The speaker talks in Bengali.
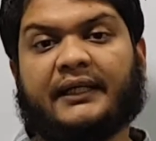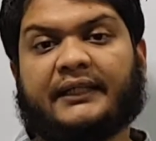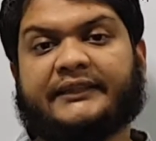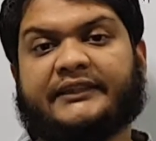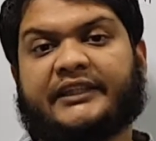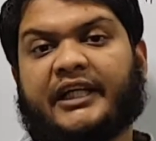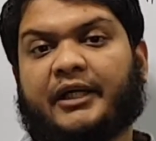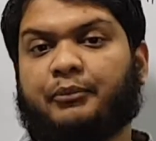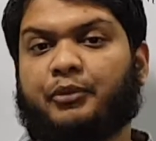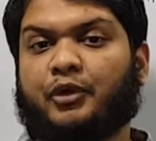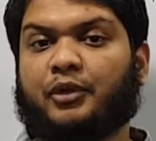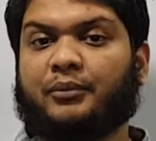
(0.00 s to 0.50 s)

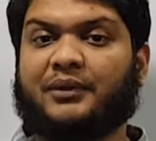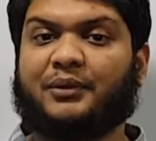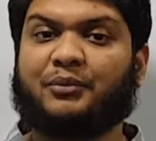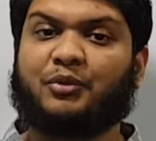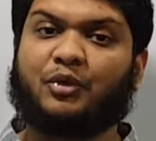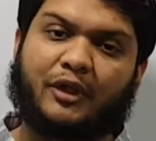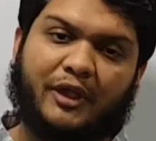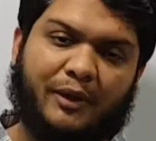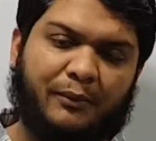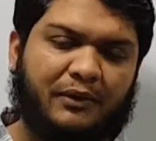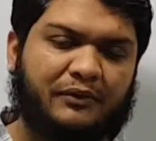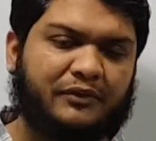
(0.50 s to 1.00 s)
সেই প্রবলেমগুলো
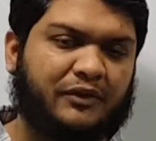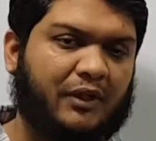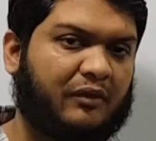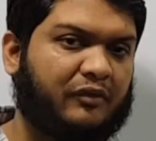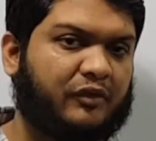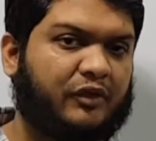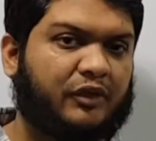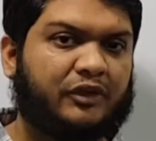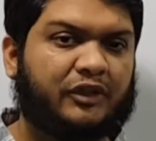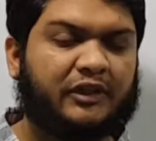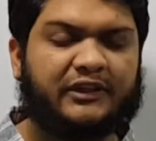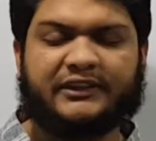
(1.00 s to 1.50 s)
কীভাবে সলভ
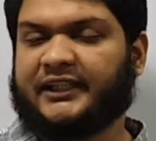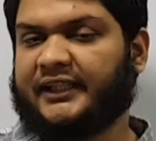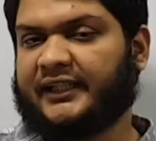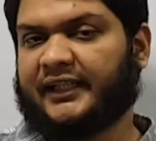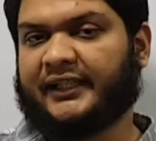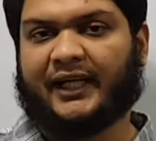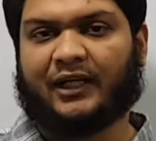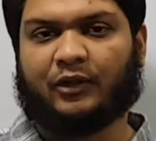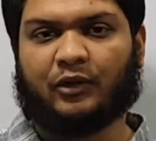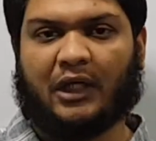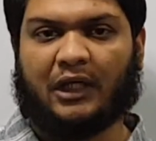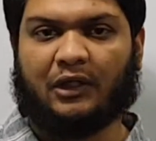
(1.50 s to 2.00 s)
করতে হয় সেটা
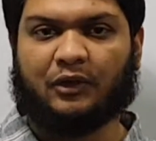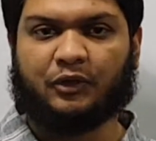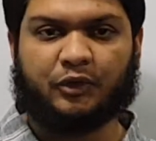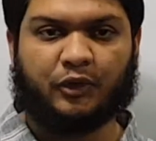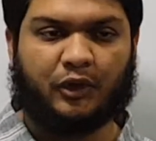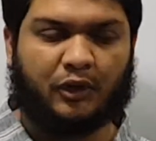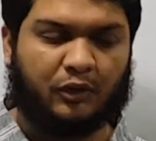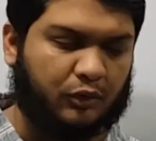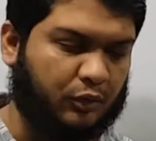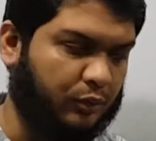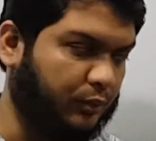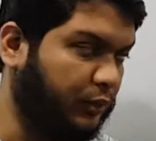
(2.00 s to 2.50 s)
নিয়ে এখন আলোচনা
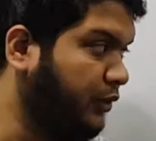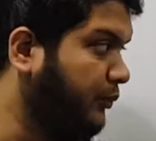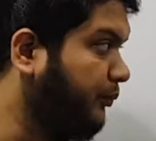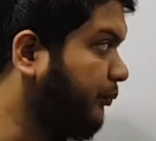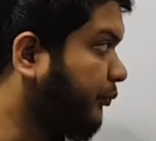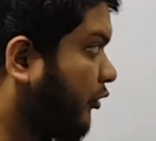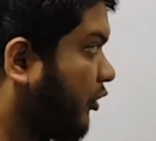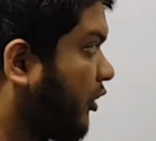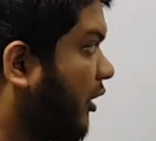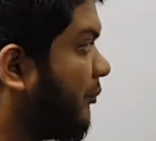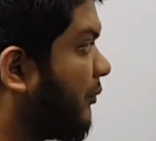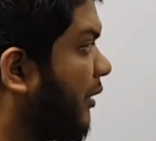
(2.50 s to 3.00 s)
করব
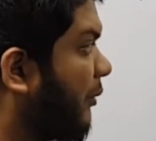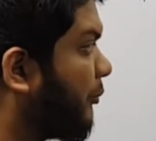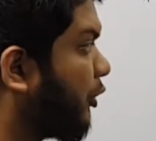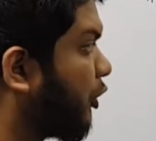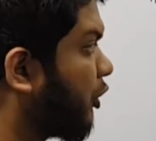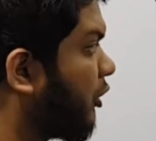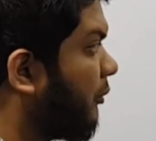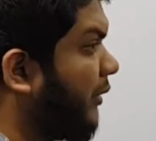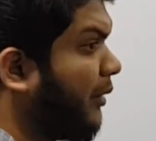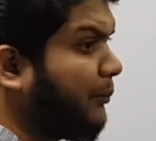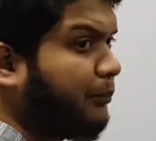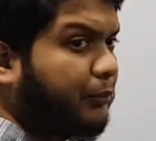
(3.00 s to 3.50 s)
তো আমরা
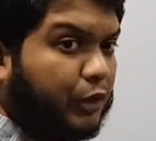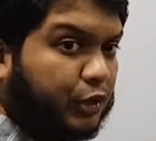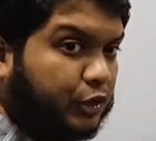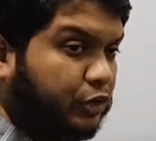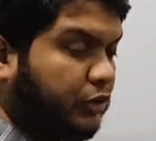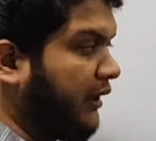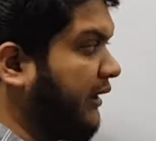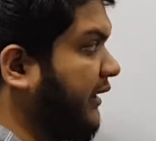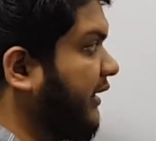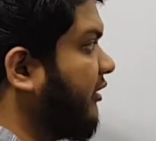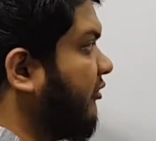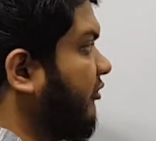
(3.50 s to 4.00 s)
প্রথমে প্রশ্নটা
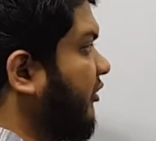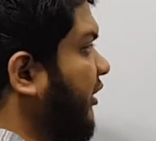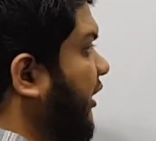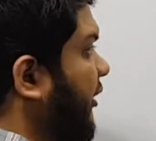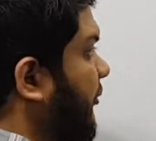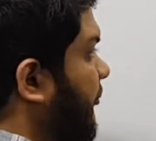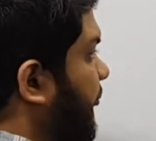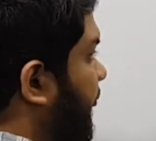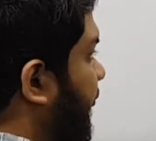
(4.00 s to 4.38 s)
লিখে ফেলি